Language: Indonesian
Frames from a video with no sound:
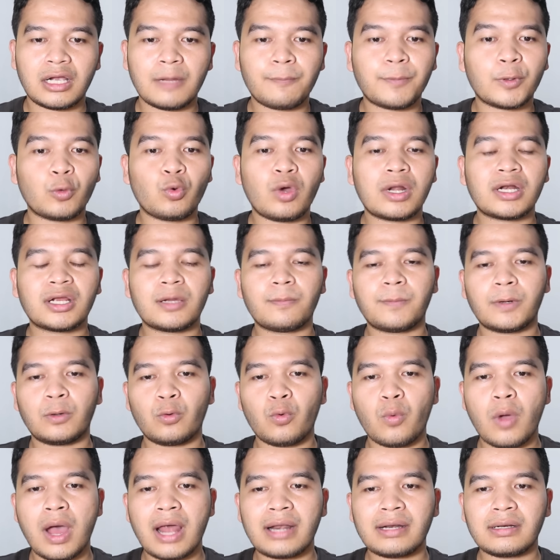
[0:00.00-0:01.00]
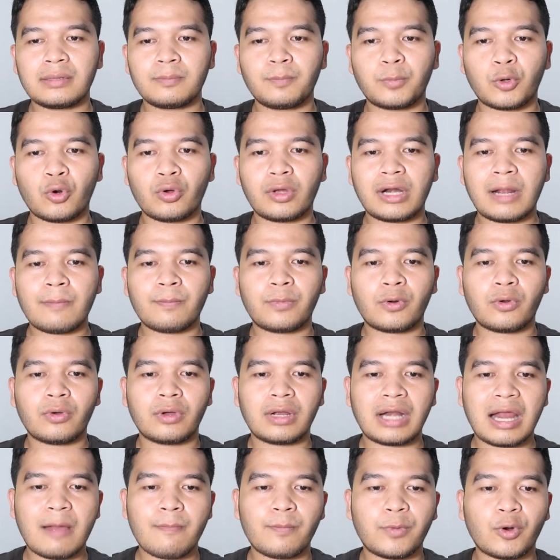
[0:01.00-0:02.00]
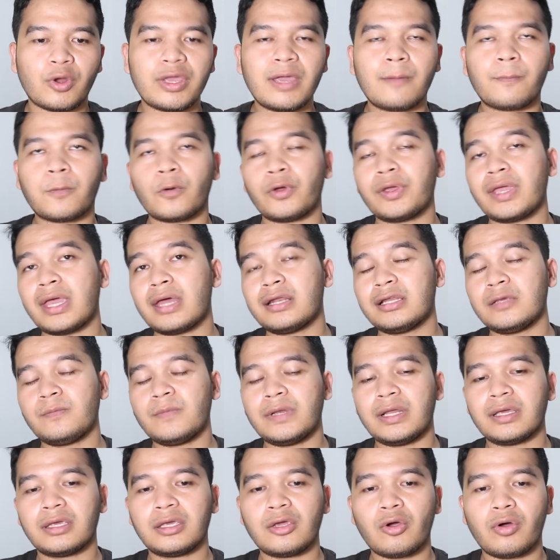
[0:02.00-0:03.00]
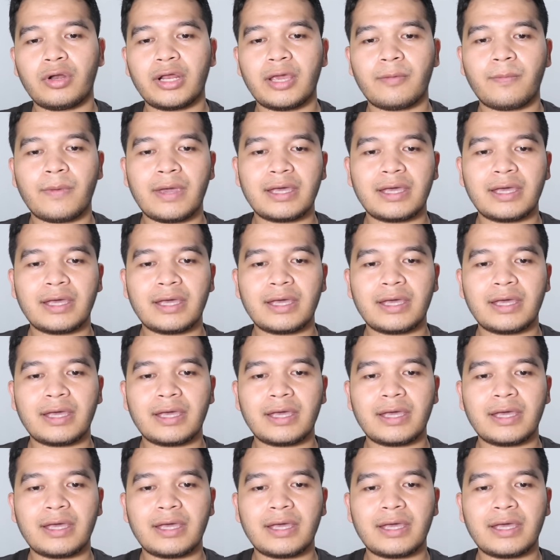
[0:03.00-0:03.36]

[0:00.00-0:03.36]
keperluan-keperluan, program-program, proyek-proyek yang dimiliki oleh